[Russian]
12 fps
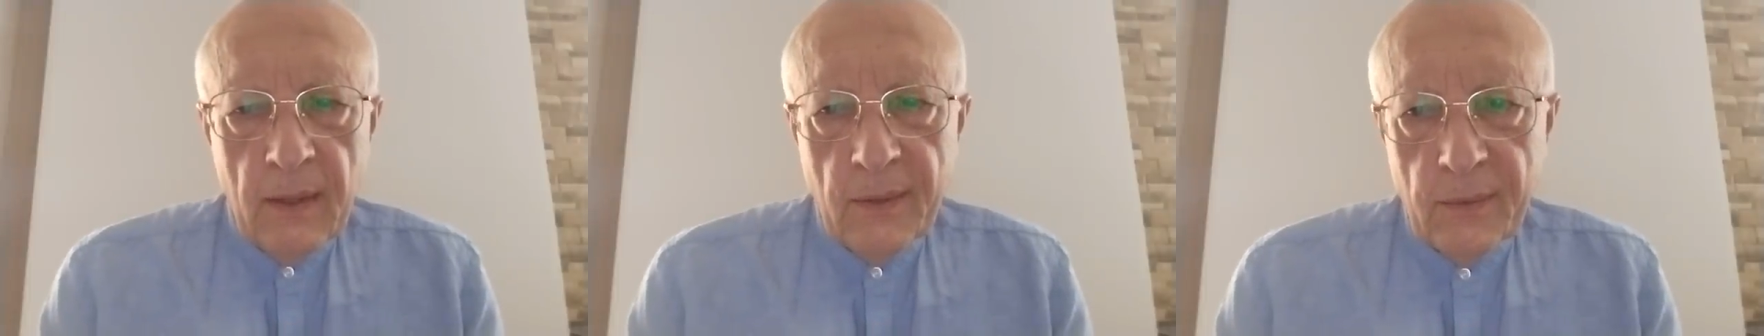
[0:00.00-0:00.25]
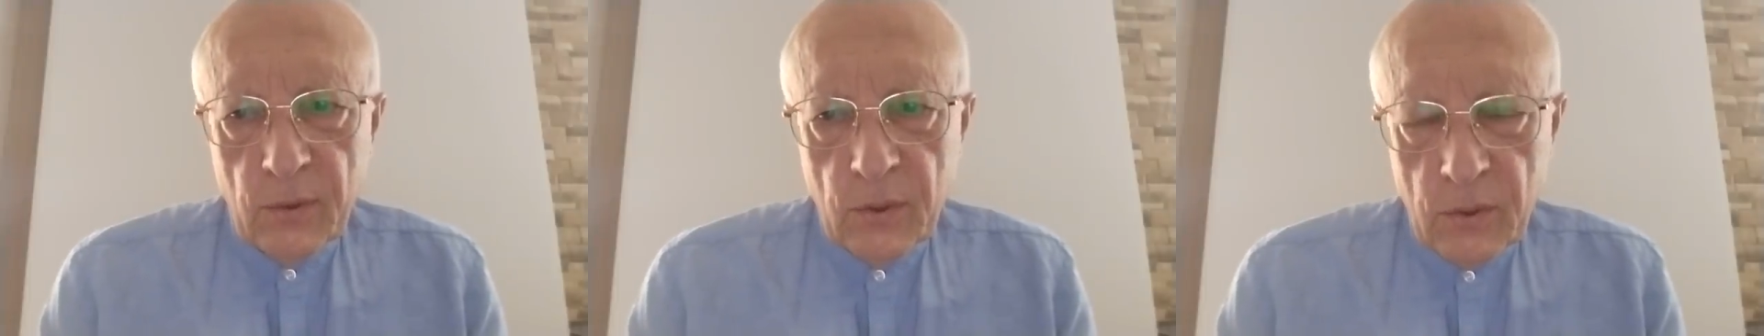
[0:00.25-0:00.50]

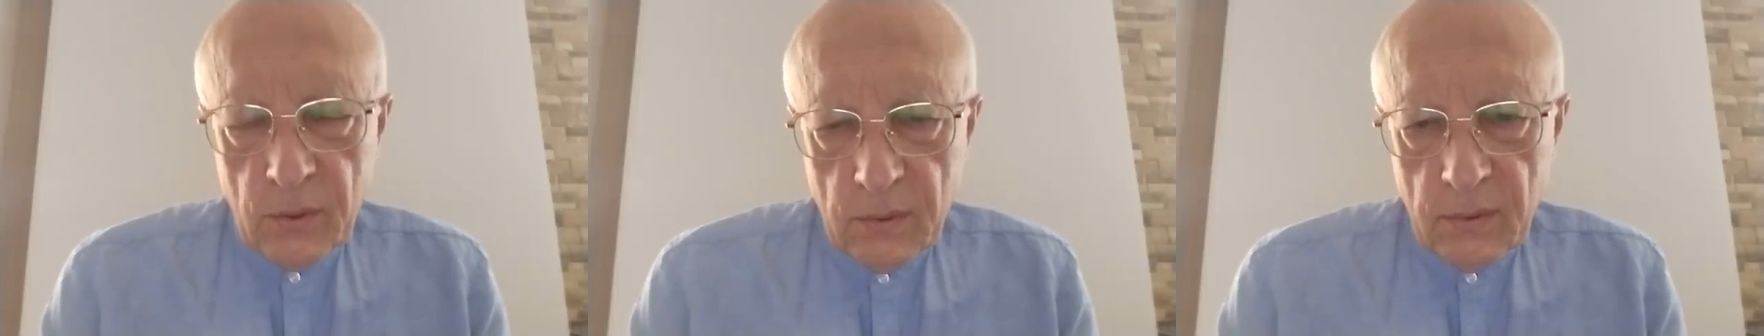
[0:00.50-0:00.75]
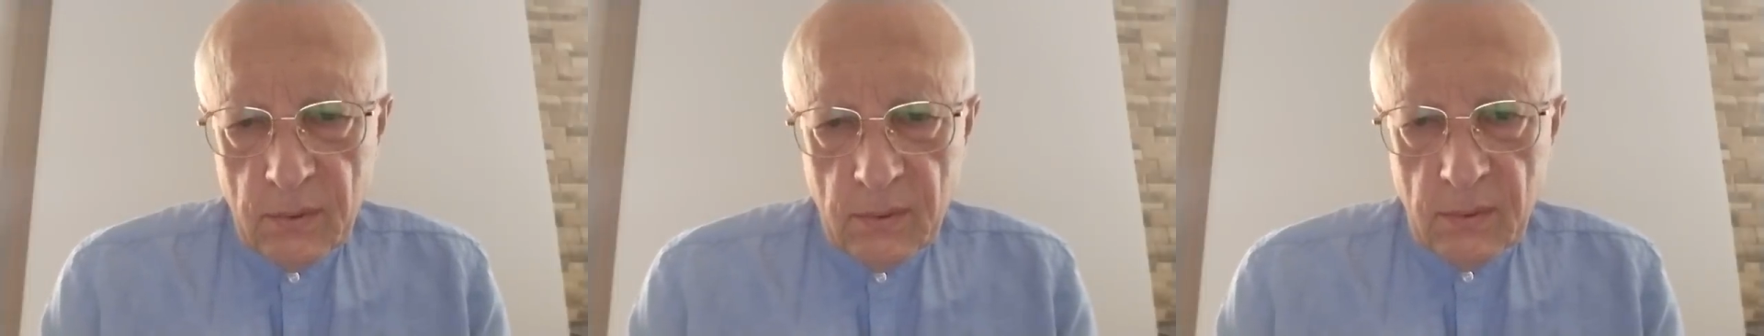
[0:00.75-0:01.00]
Вот.
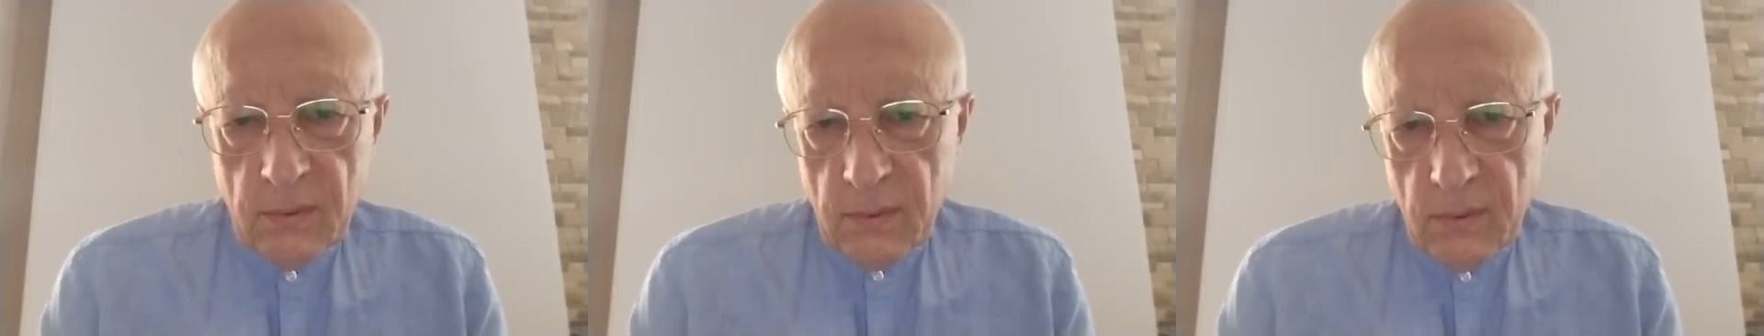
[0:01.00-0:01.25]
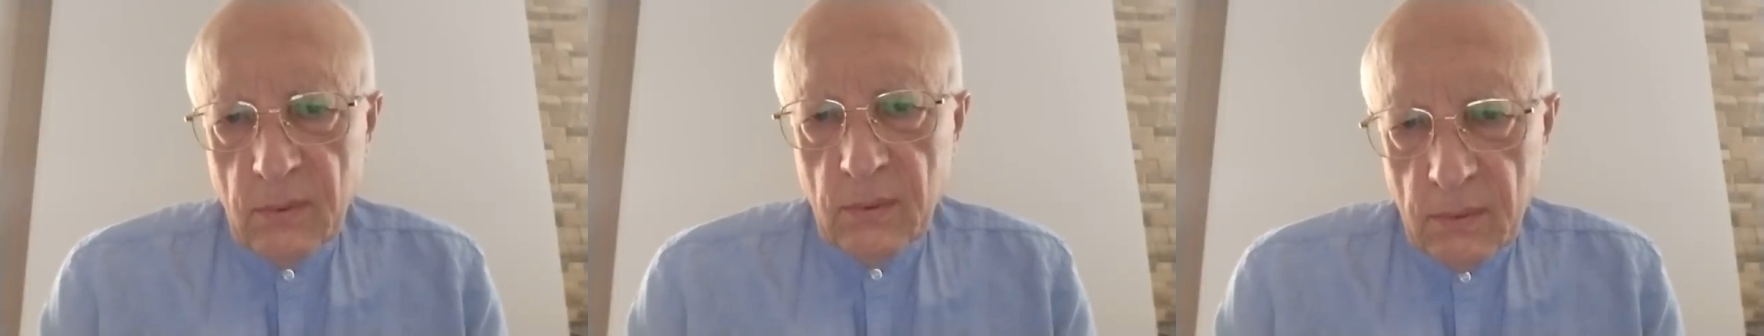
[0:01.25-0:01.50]
Э,
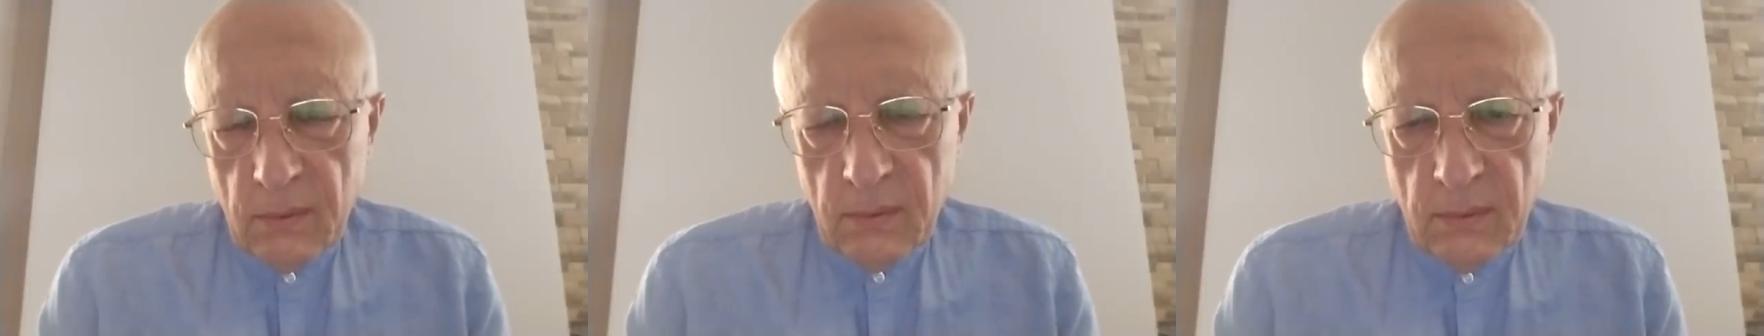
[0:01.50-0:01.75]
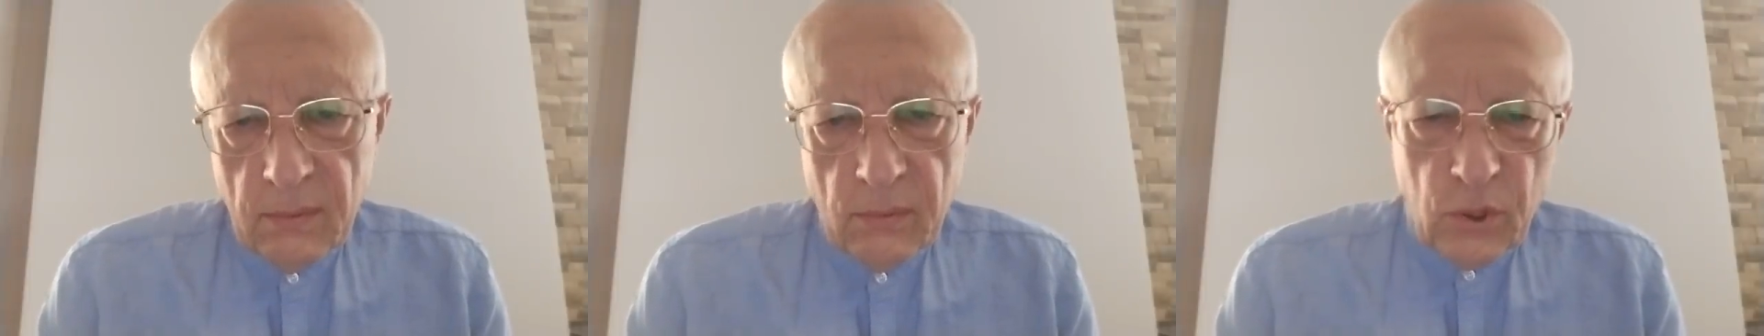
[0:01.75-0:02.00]

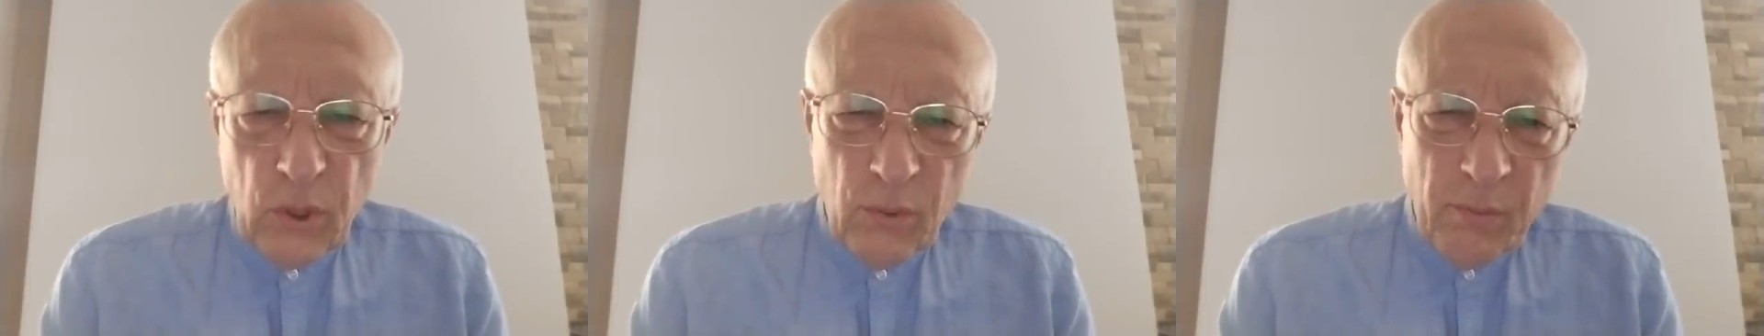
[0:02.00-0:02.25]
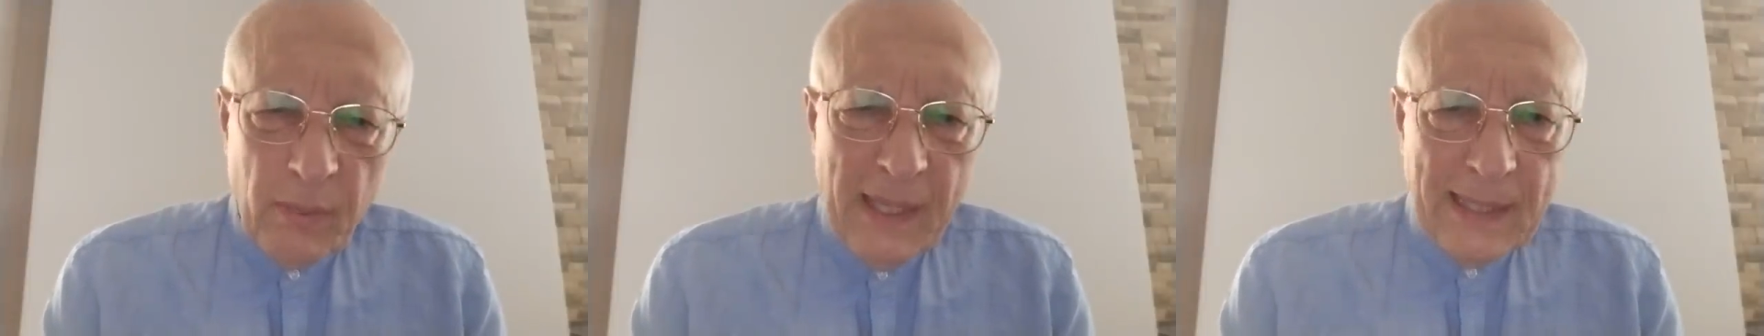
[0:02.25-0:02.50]
ну, уже
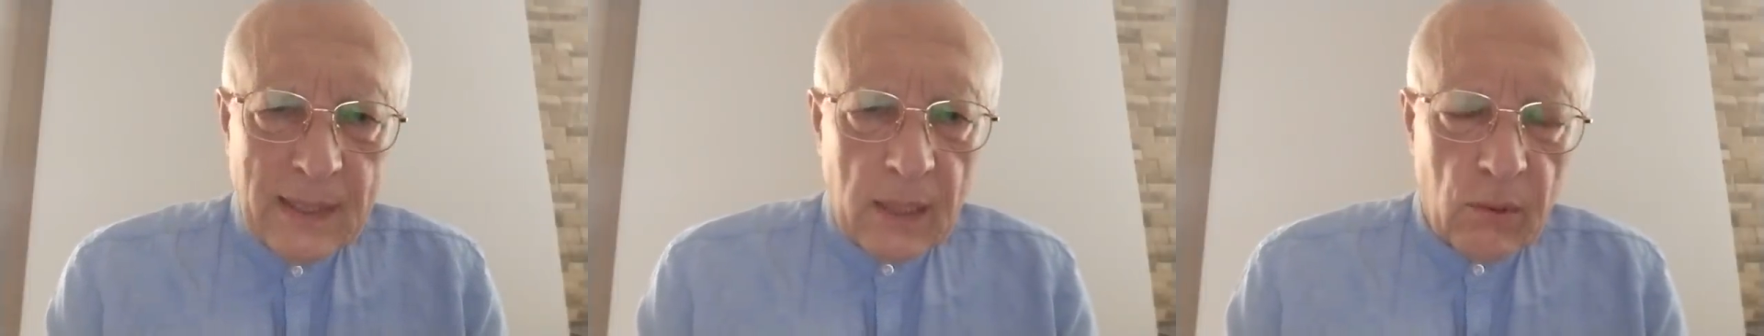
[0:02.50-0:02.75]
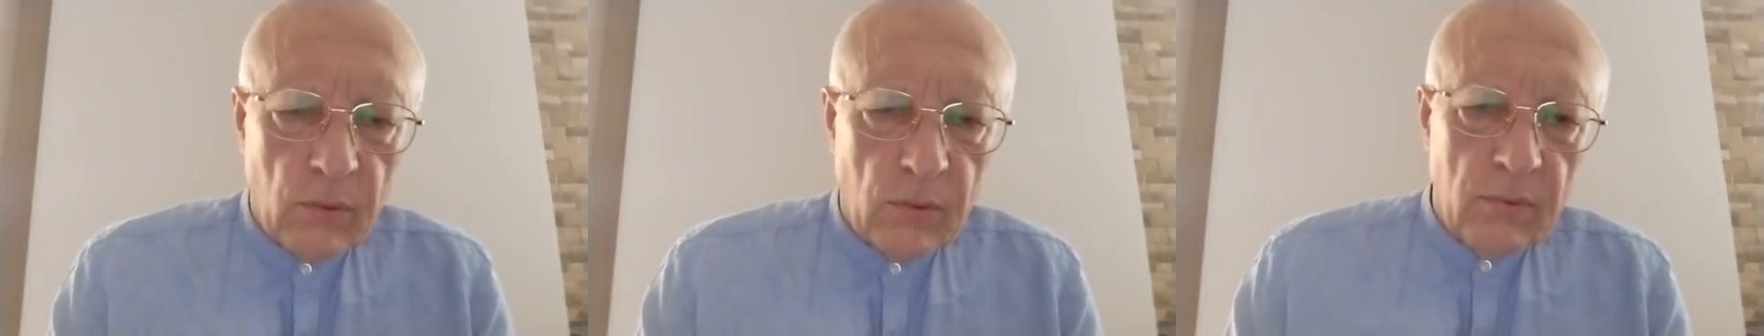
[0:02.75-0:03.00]
он
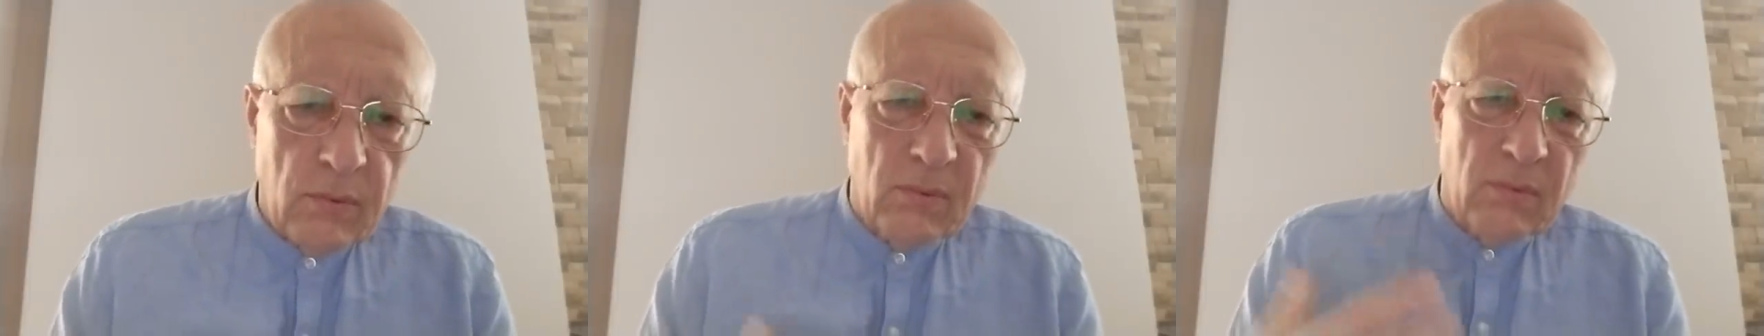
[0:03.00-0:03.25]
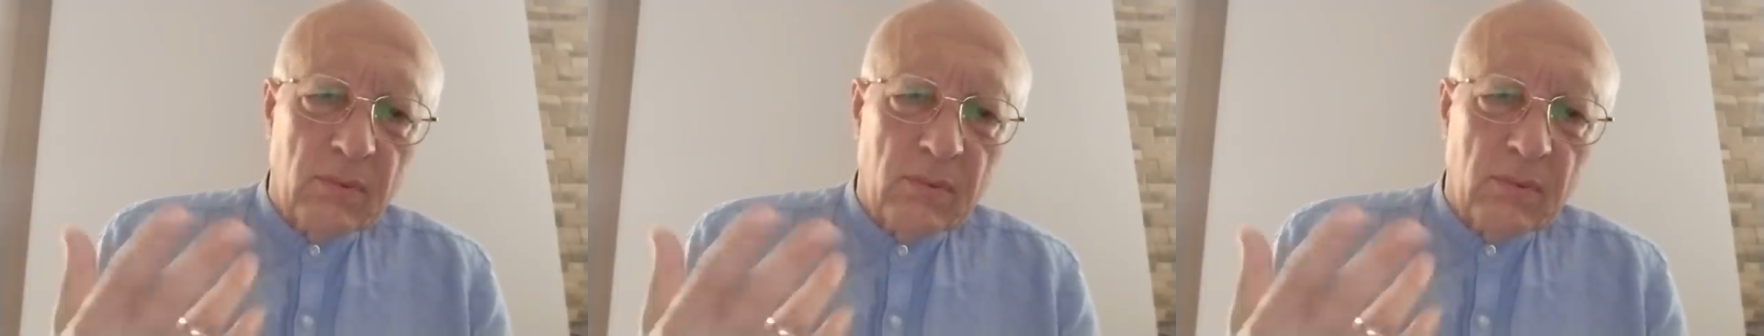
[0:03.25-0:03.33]
близок вот,